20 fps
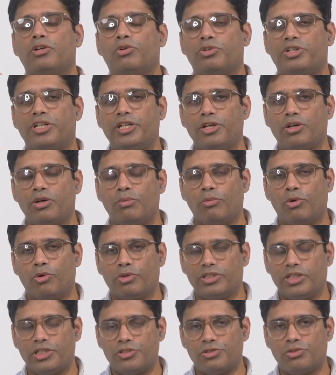घुटने को
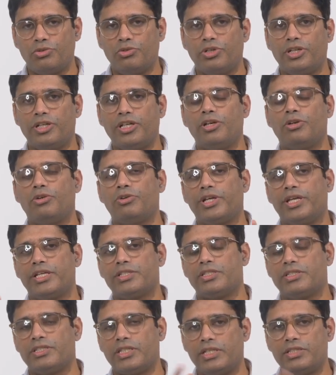मोड़ना शुरू करें और
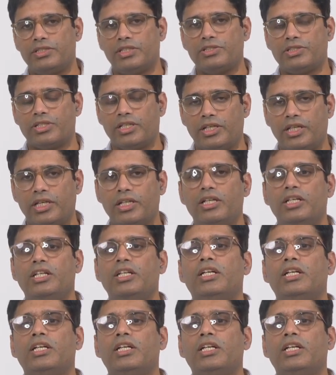एक्सरसाइजेस करें